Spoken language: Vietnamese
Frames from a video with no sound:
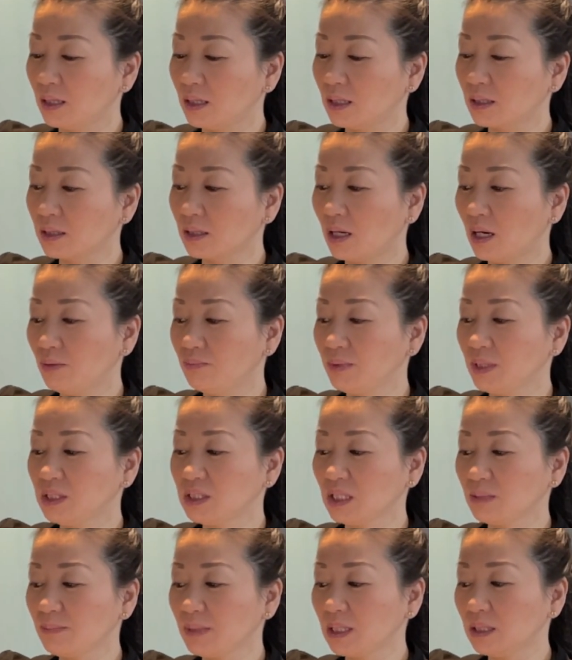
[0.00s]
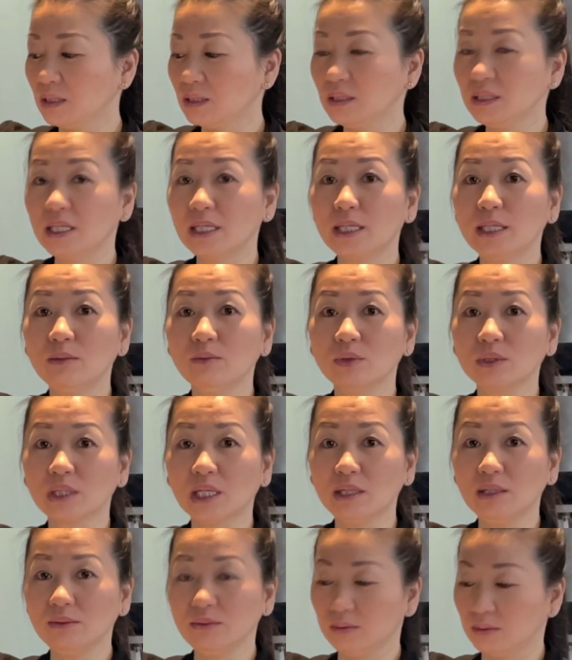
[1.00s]
đo viên chân bị cẩn lử nắng á buổi
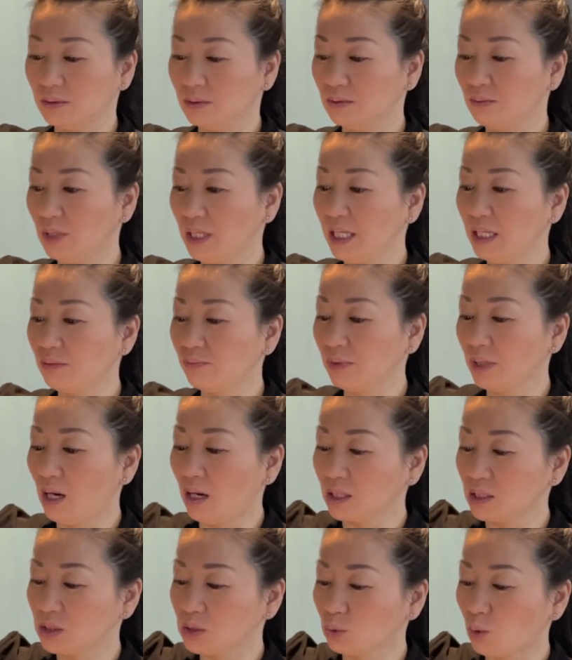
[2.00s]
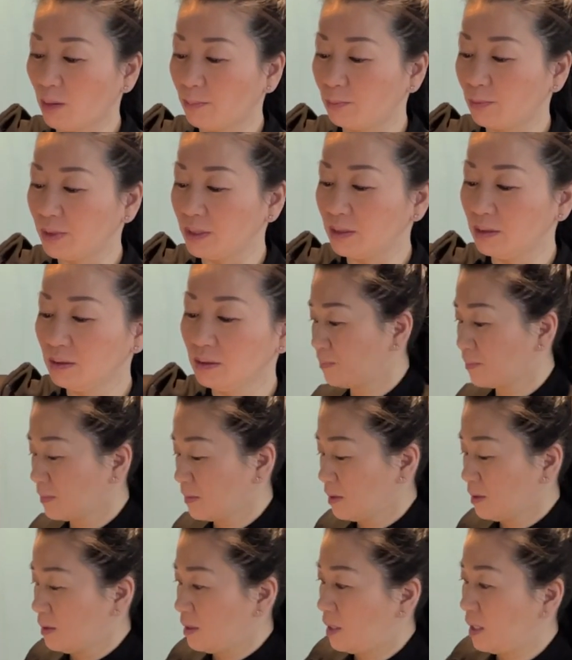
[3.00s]
tới lên vì ọt chuột quỳnh
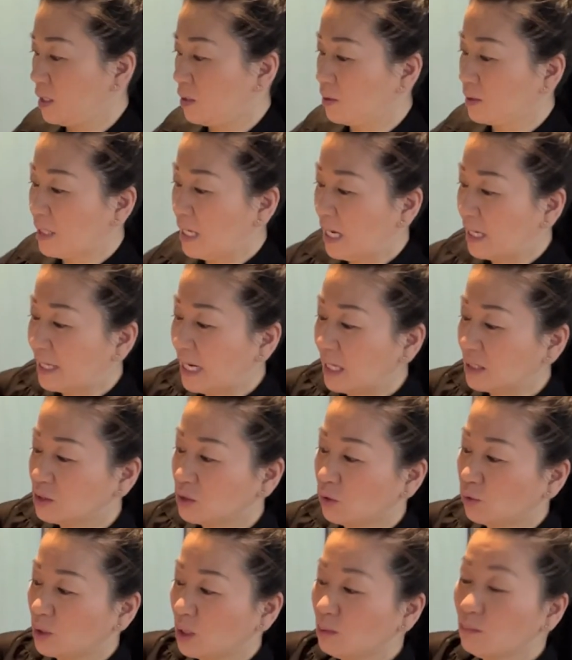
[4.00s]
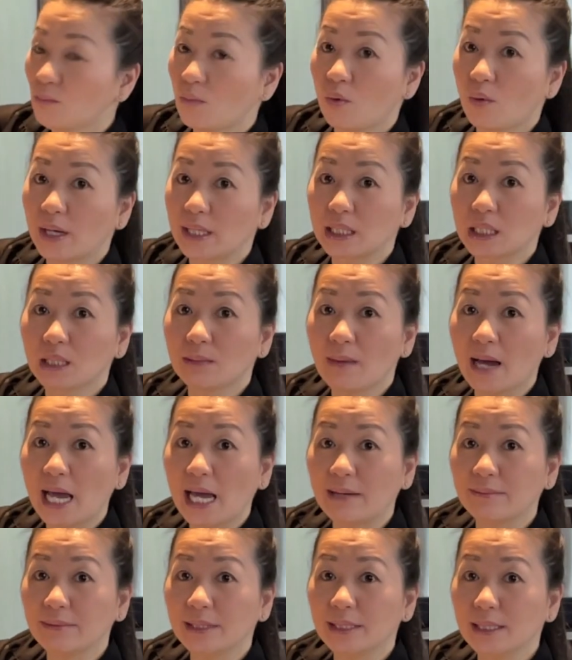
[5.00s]
hay còn thà đặt trốn nắng mòn
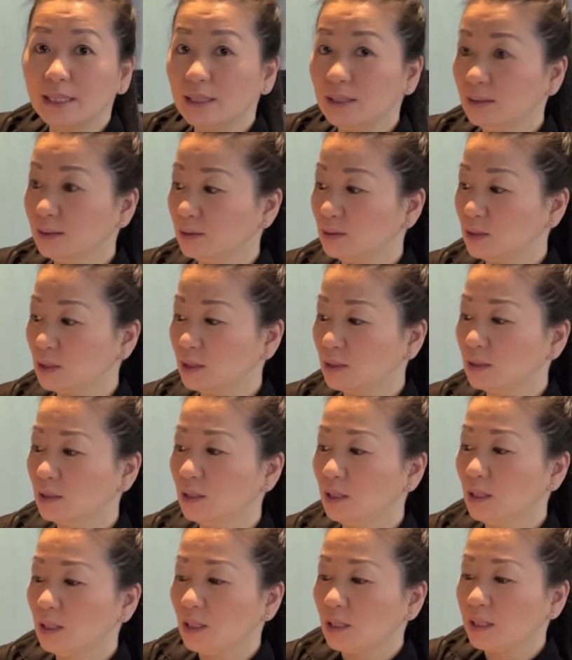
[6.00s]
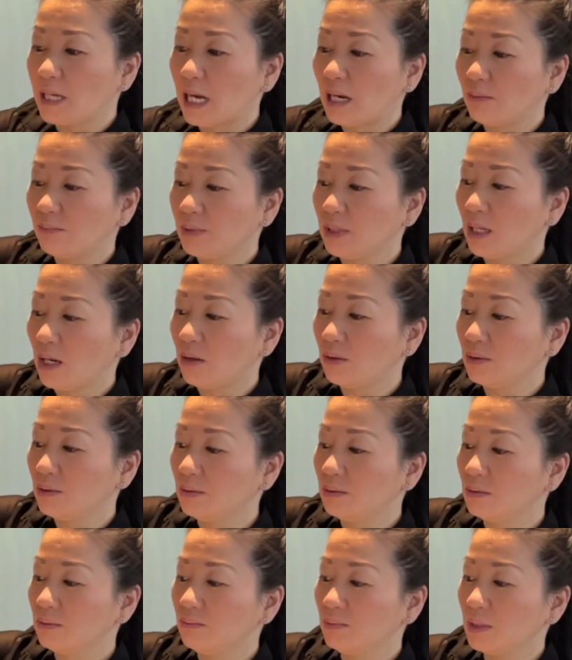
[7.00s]
ba với nắng á nhưng đạo vi
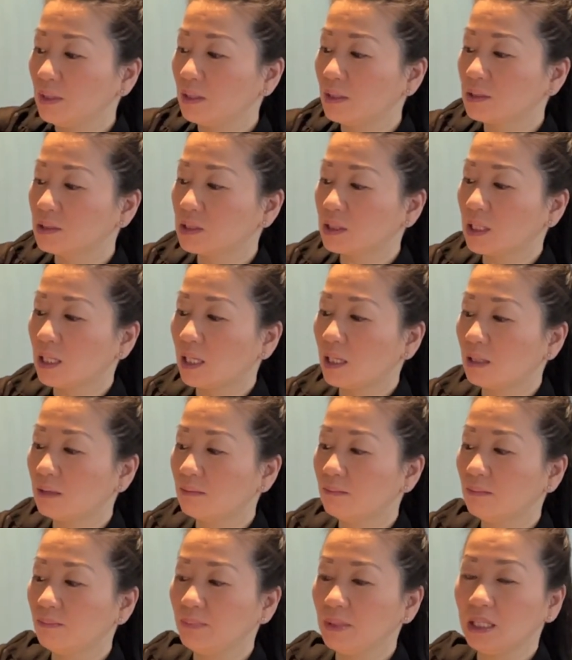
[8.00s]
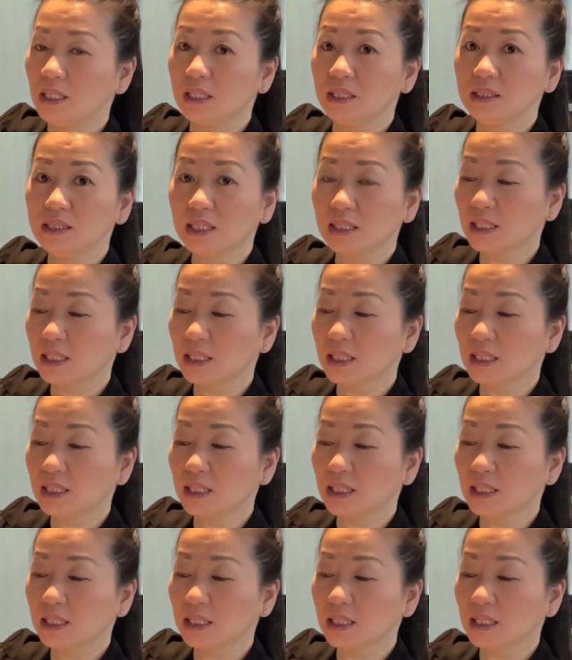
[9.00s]
ơi vi cần bị lời chân